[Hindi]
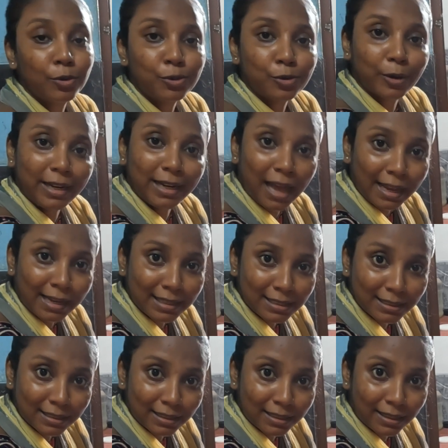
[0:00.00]
उसको ही
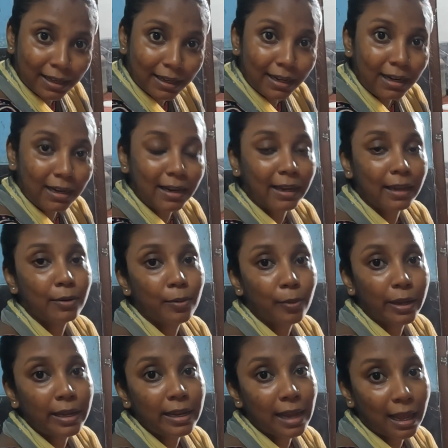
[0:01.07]
लाइकेशन करना है लेकिन
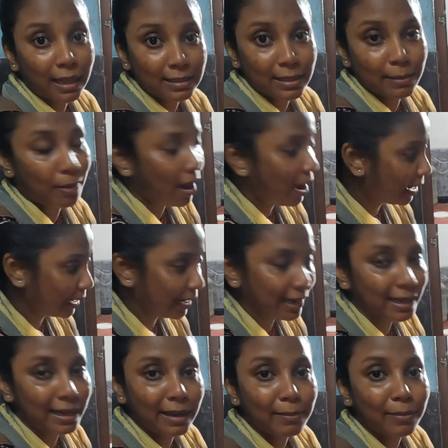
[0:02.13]
वही यहाँ से भाग
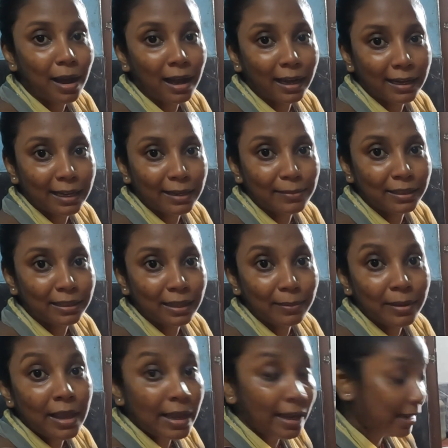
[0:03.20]
गई है भाग गई
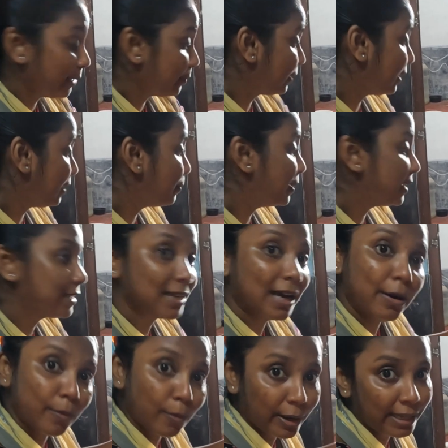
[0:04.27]
मतलब मतलब
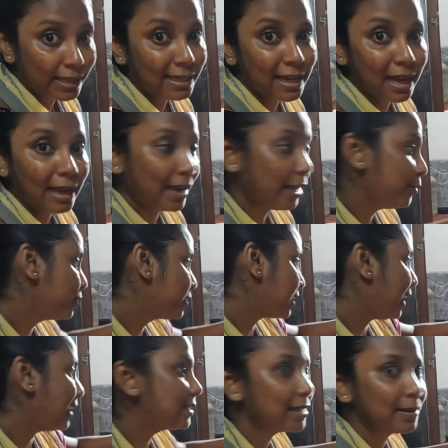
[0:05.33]
बच्चा वही दिया है
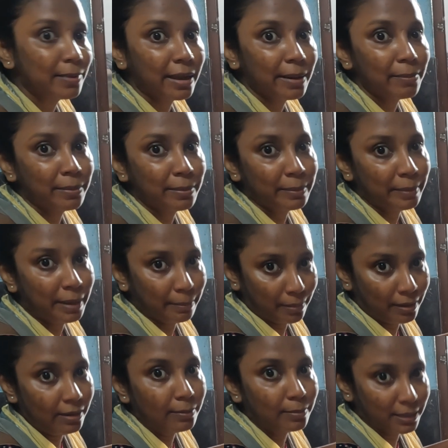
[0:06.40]
उसका ही सब है
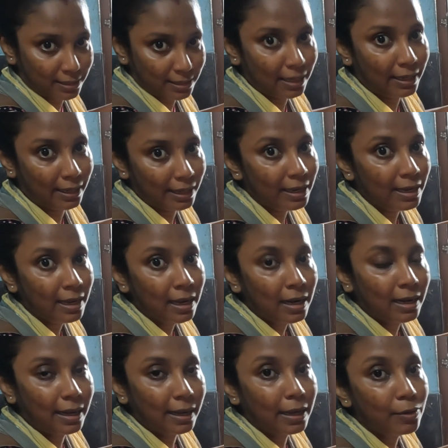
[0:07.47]
मेंबर बच्चा है
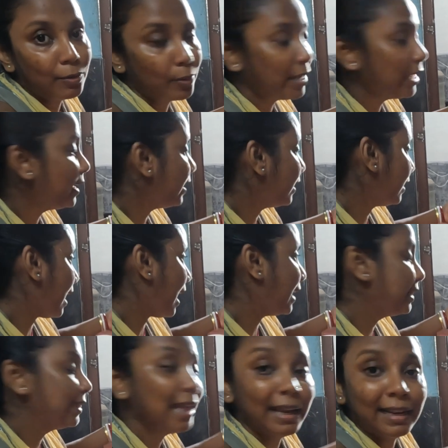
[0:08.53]
लेकिन वही
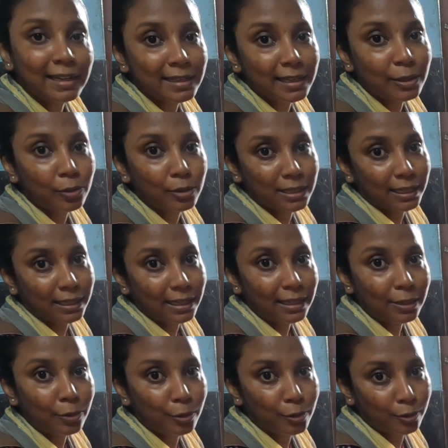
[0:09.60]
इतना इरिटेट हो जाता है
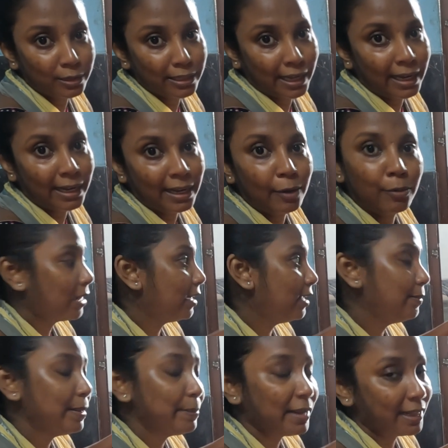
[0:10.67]
इन लोगों को देख के
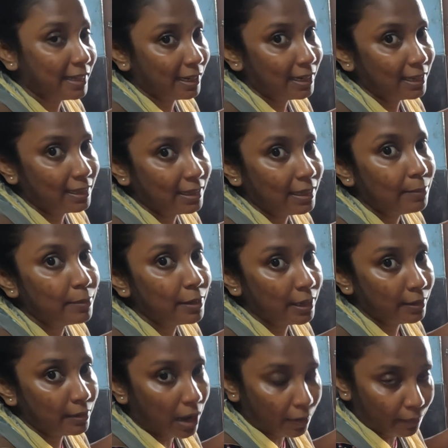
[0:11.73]
कल भी मैं देखी थी मैं
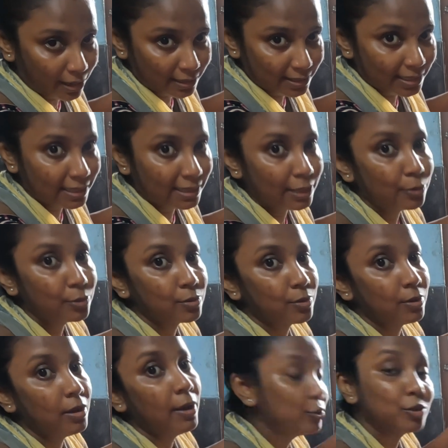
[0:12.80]
आवाज़ दी थी
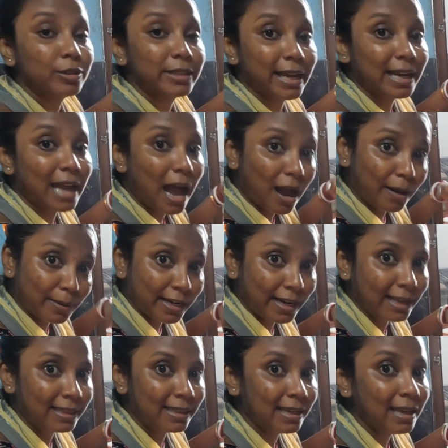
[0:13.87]
उसको मुझको देख के आ भी
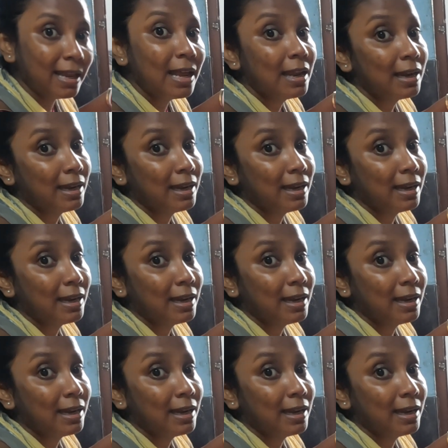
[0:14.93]
रही थी